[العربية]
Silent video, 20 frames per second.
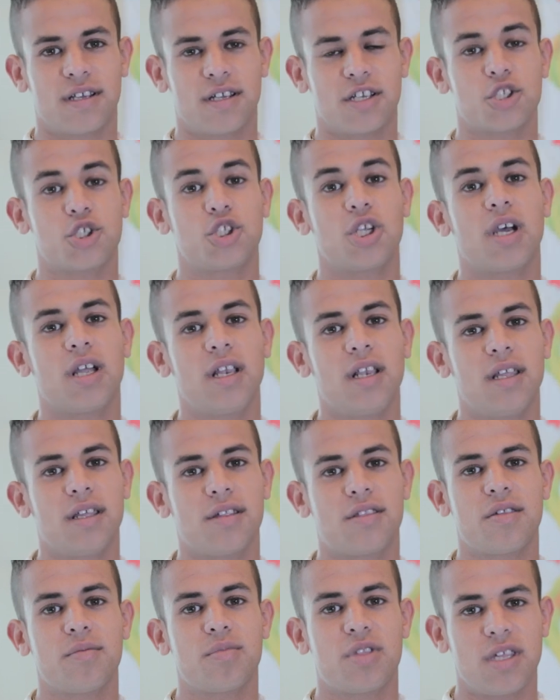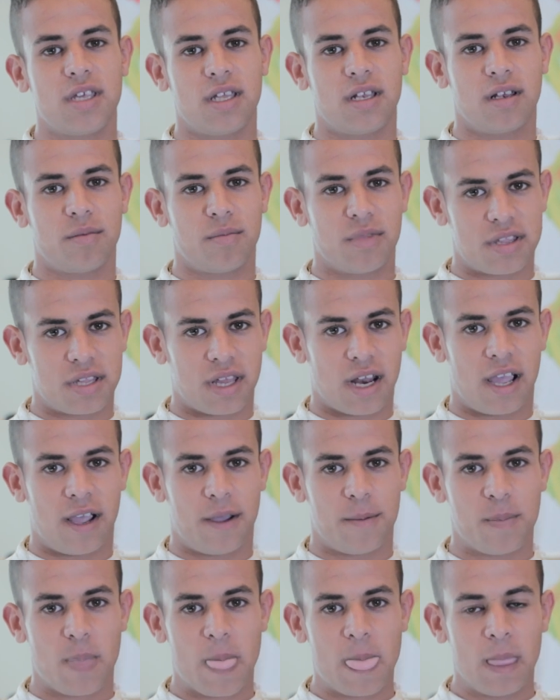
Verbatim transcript: كنشتغل تمثيل المسرح